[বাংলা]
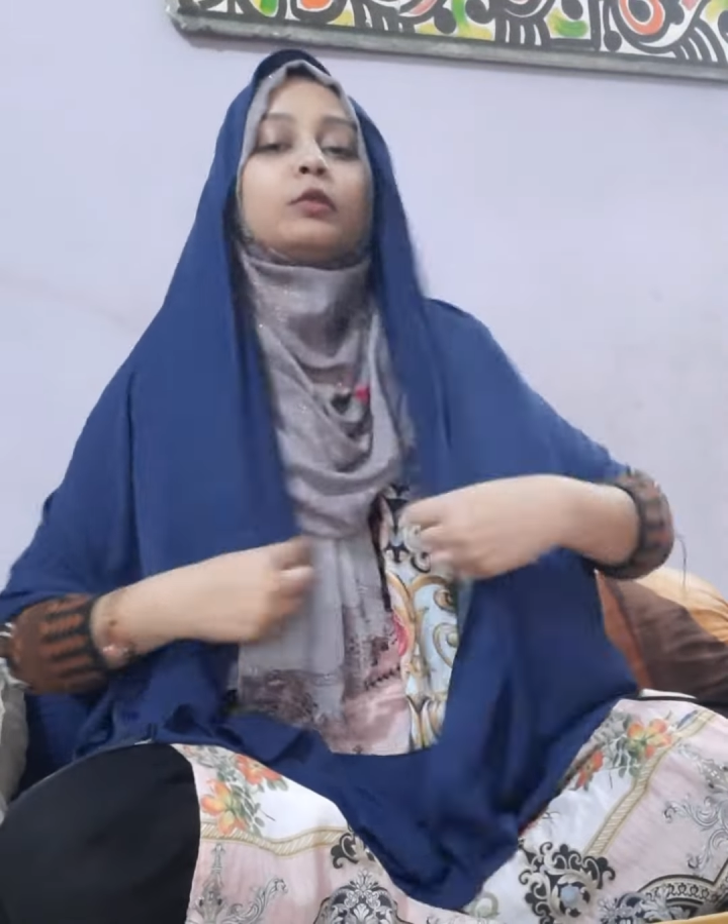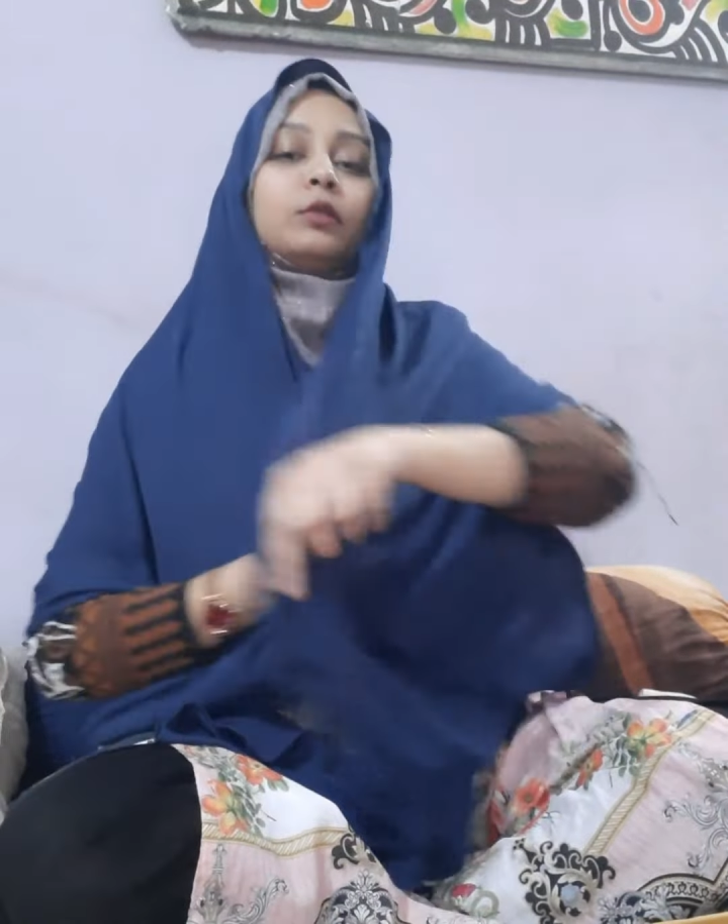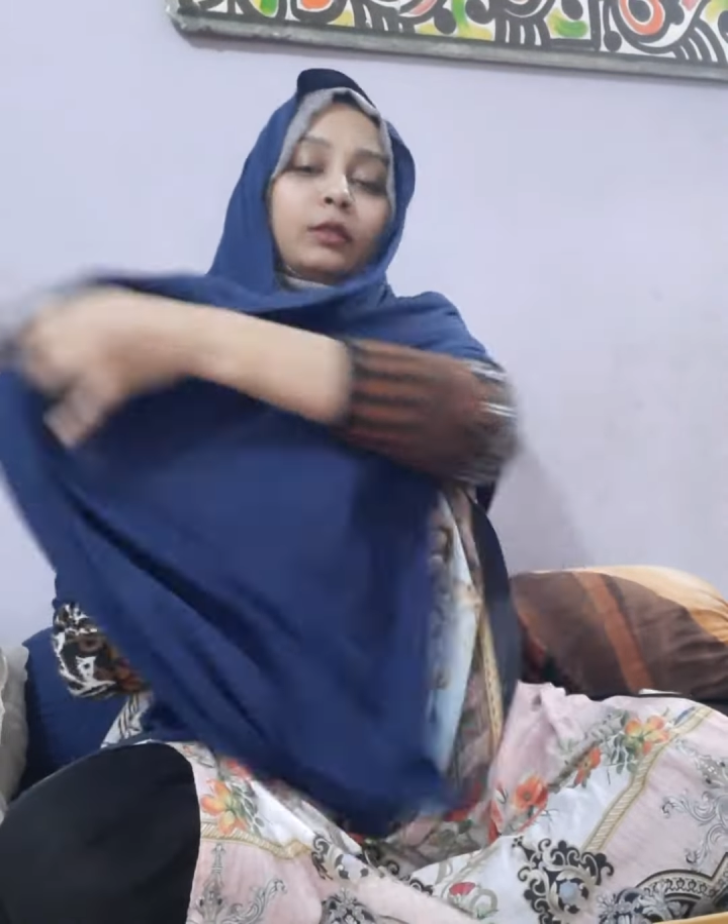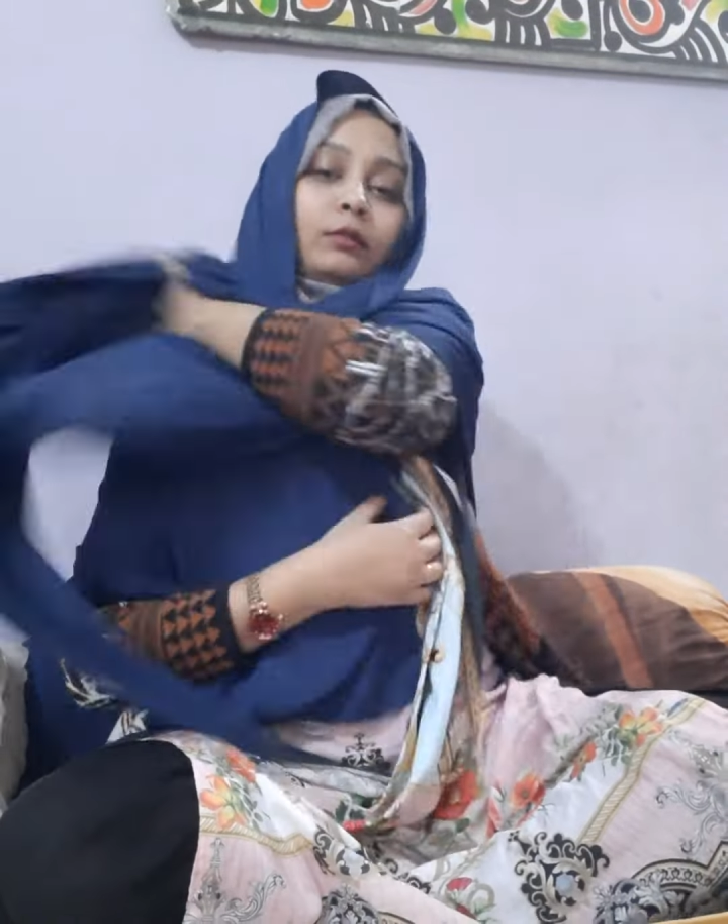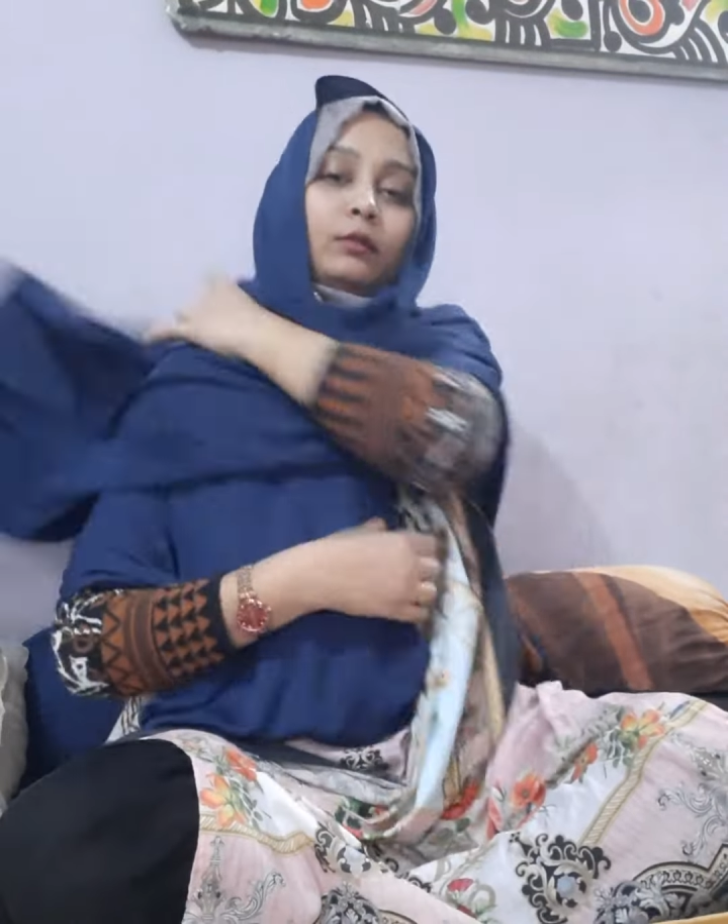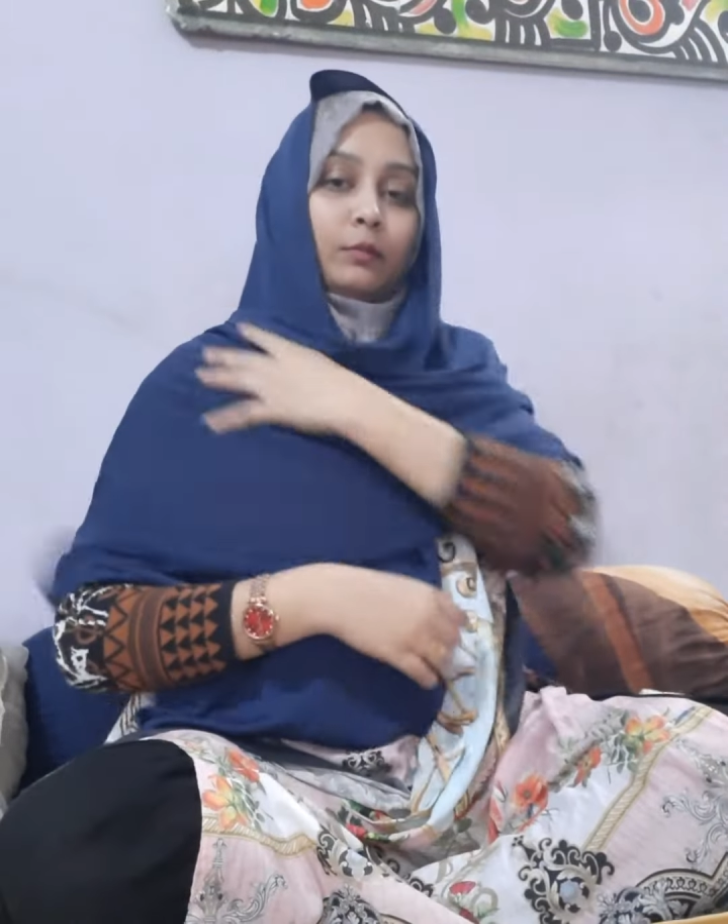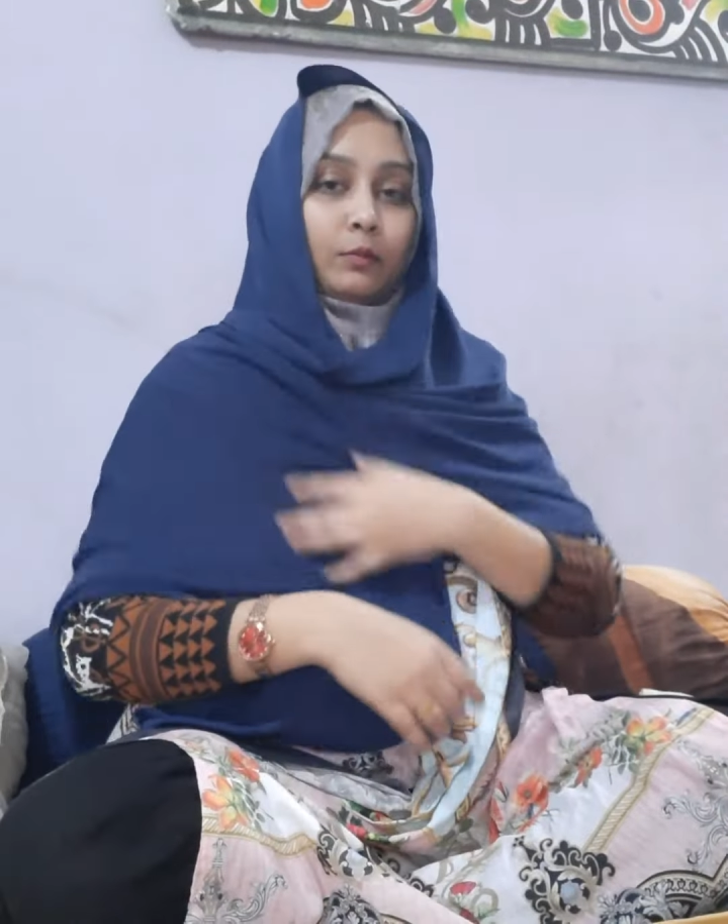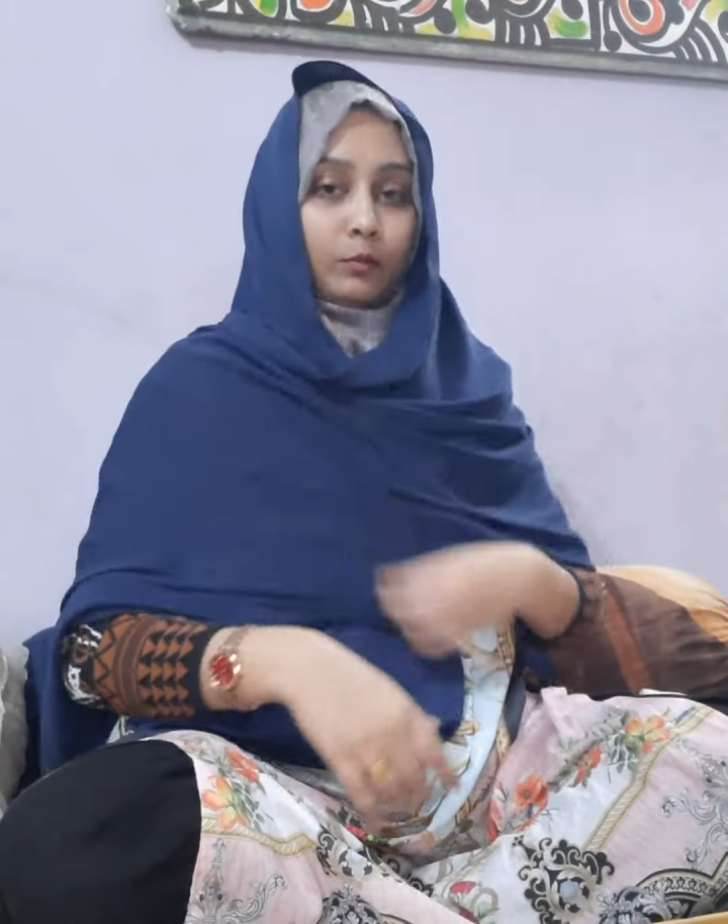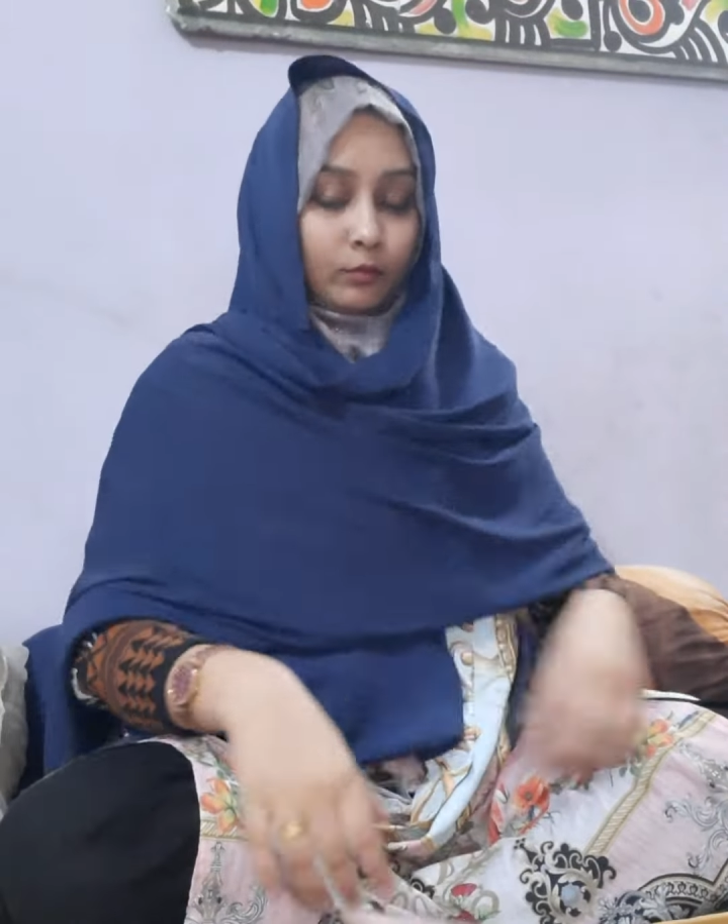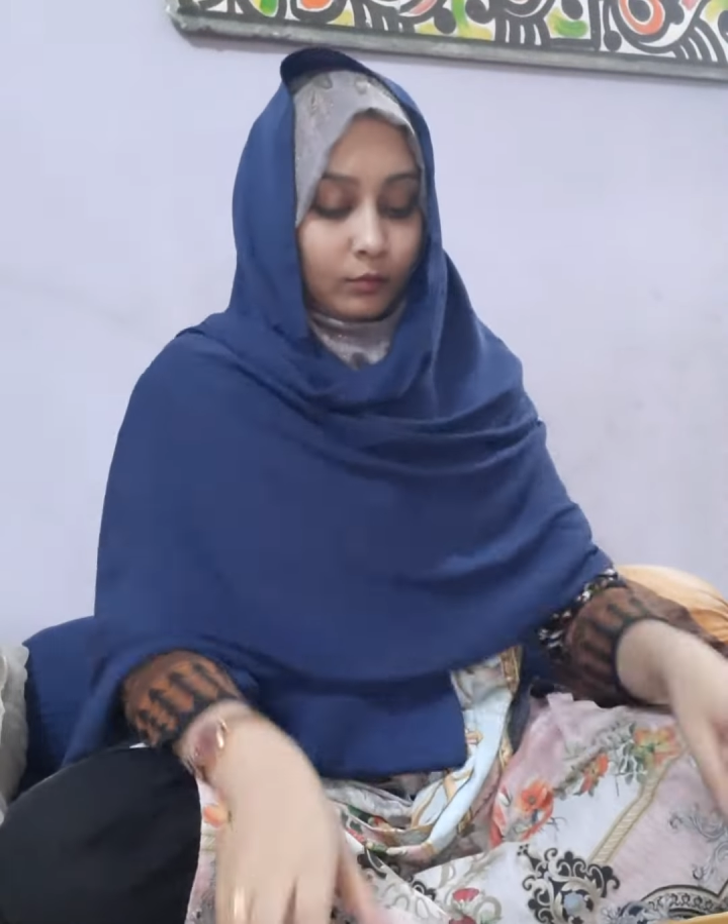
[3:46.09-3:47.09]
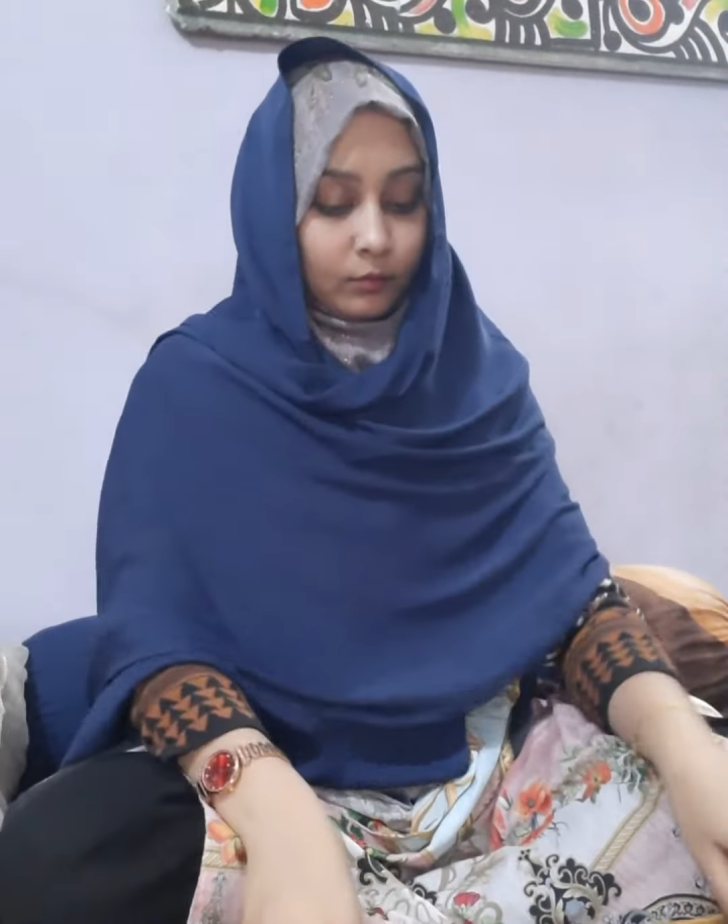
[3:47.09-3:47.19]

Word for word: তো আমি পরে দেখছিলাম